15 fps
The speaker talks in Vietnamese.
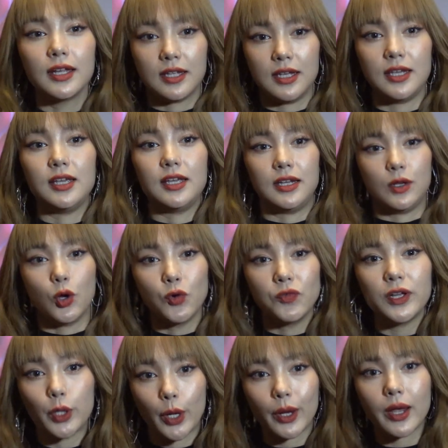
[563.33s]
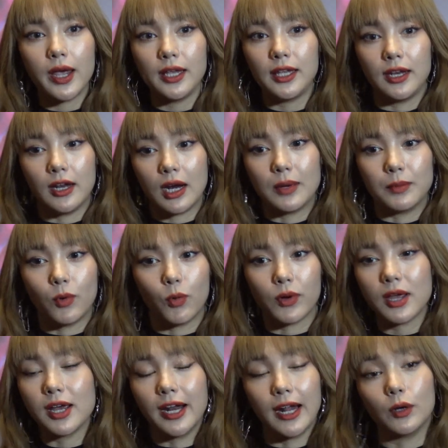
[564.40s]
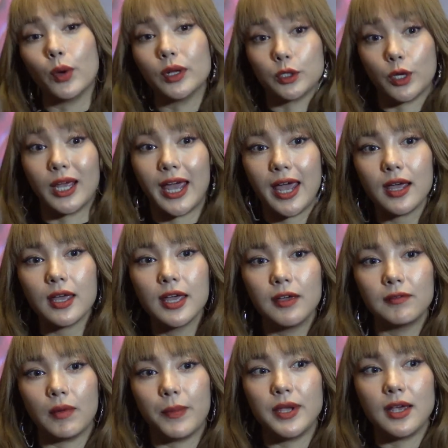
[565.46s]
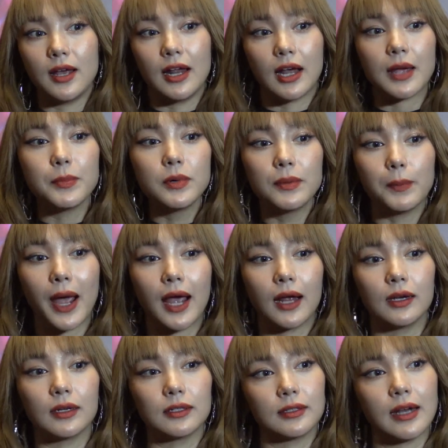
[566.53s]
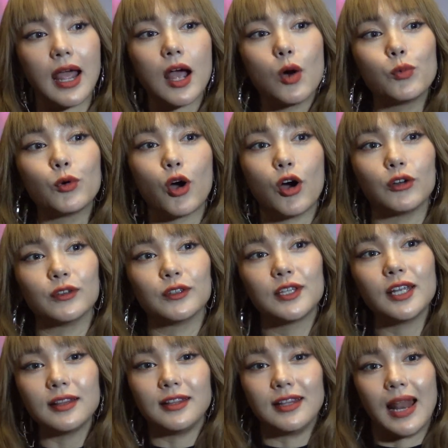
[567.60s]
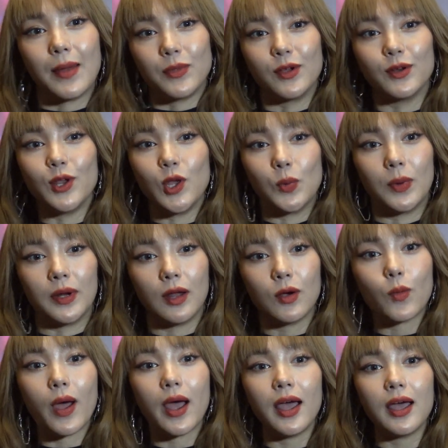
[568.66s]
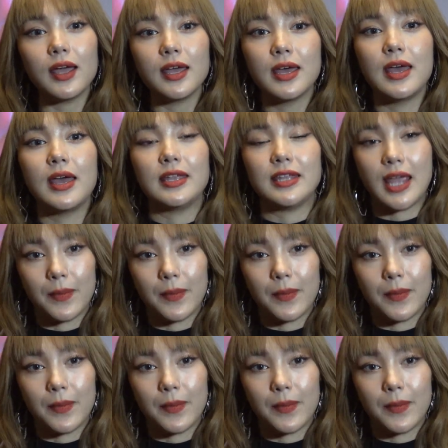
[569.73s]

thì đối với thạc ế thì đó là một cái hình ảnh hoàn toàn khác và bây giờ là cái bước mà hàng đã không còn thích làm những điều mà nó quá ừ.